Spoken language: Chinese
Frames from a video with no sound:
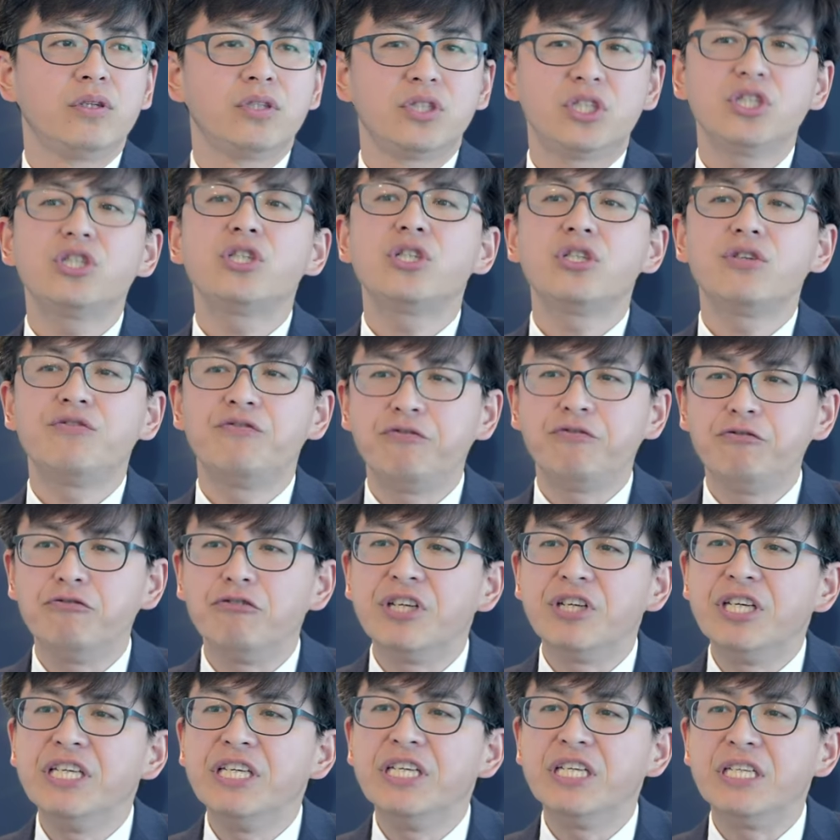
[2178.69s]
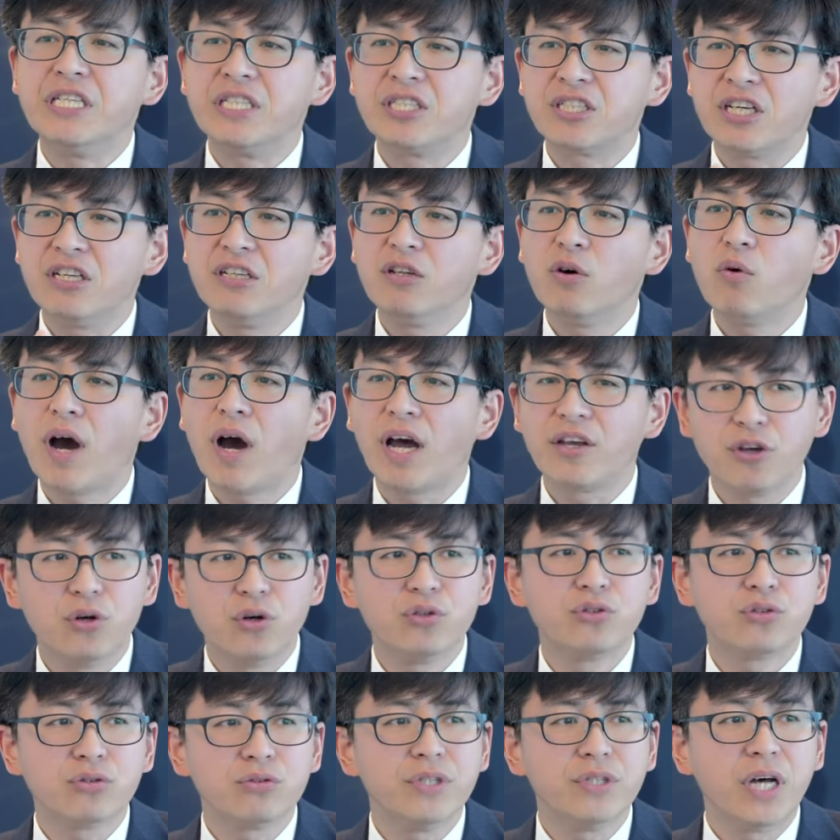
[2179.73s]
这是福音、神的话
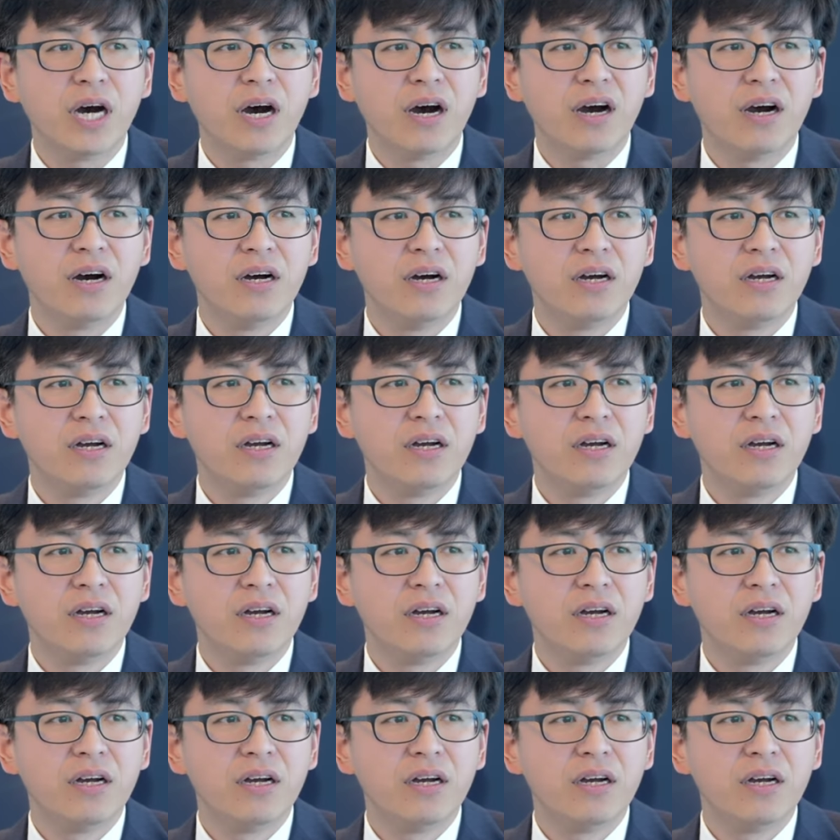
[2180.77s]
要求的哈。